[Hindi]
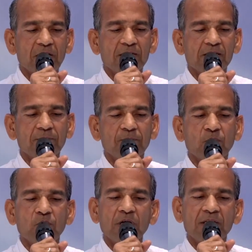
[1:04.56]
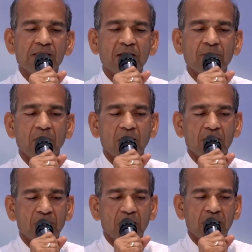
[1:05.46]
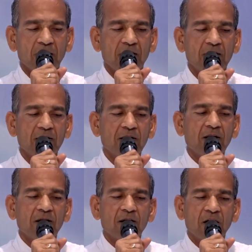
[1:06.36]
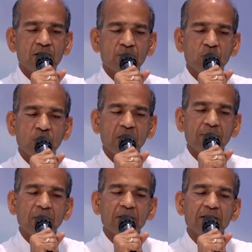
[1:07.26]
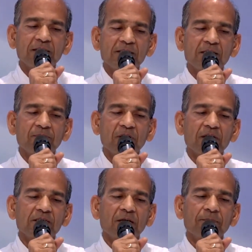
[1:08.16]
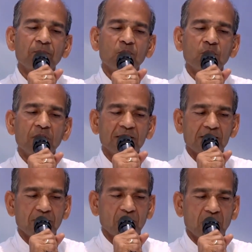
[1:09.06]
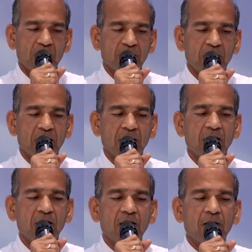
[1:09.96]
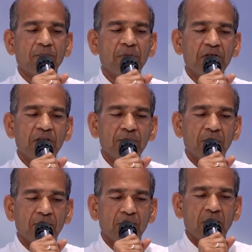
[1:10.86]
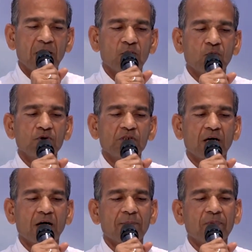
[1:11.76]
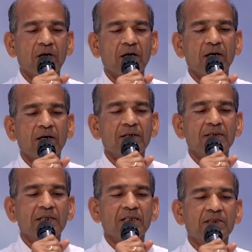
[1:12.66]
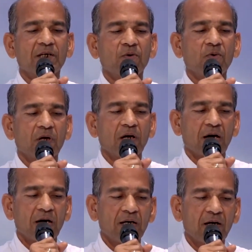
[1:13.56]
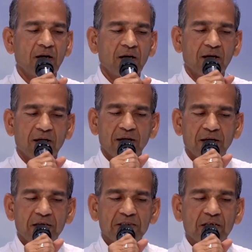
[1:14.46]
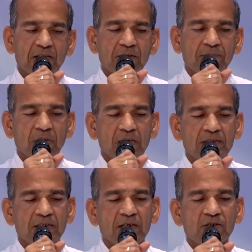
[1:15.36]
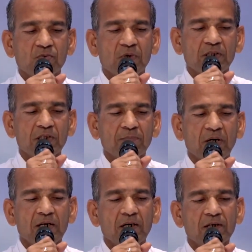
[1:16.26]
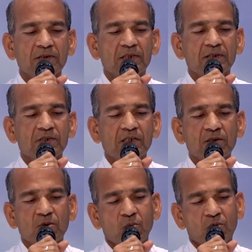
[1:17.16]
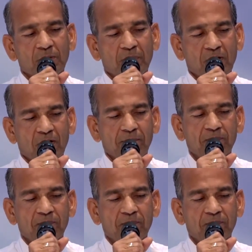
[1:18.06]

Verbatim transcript: के सब पूरे सब अरमान खत्म हुए बंधन सब के सब पूरे सब अरमान मीठी मम्मा रोज आपका करता जग गुणगान हे जगदम्बा सरस्वती माँ सत सत कोटि प्रणाम